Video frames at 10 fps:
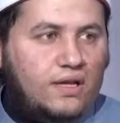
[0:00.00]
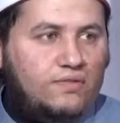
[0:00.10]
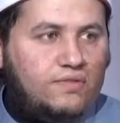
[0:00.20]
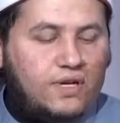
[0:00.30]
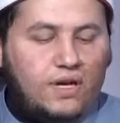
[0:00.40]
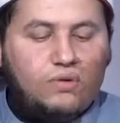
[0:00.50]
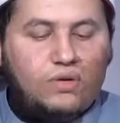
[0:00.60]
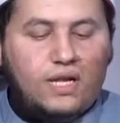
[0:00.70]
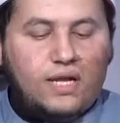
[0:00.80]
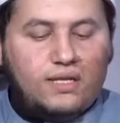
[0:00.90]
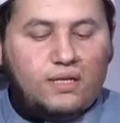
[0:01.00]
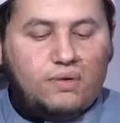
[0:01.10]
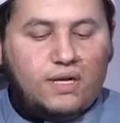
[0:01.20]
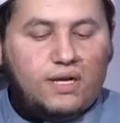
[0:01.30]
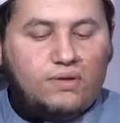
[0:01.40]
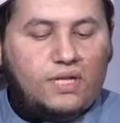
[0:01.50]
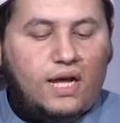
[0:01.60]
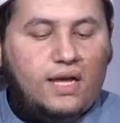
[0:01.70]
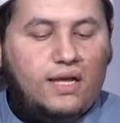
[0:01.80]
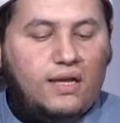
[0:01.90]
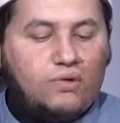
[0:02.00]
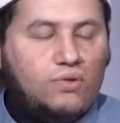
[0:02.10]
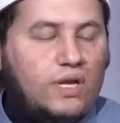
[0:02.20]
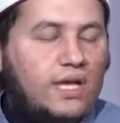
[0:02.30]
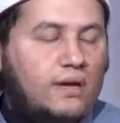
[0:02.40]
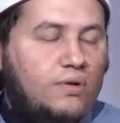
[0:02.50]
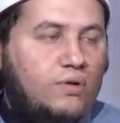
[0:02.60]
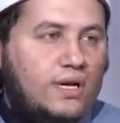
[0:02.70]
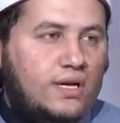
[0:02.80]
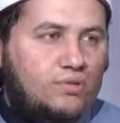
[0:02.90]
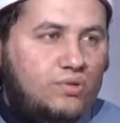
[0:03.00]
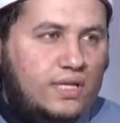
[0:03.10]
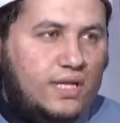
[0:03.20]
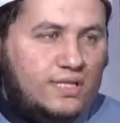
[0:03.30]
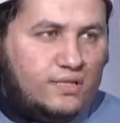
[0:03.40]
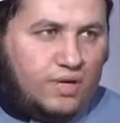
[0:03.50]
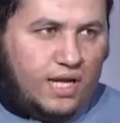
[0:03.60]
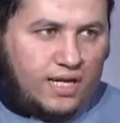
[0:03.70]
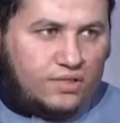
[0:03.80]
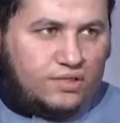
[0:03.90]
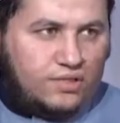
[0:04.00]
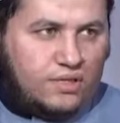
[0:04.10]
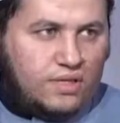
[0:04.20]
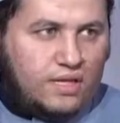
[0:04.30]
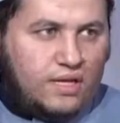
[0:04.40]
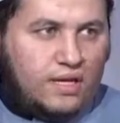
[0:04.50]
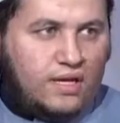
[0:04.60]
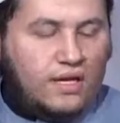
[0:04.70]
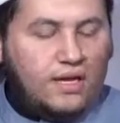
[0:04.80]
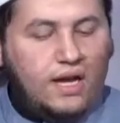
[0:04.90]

في قول الله تبارك وتعالى قل هي مواقيت للناس والحج نعم.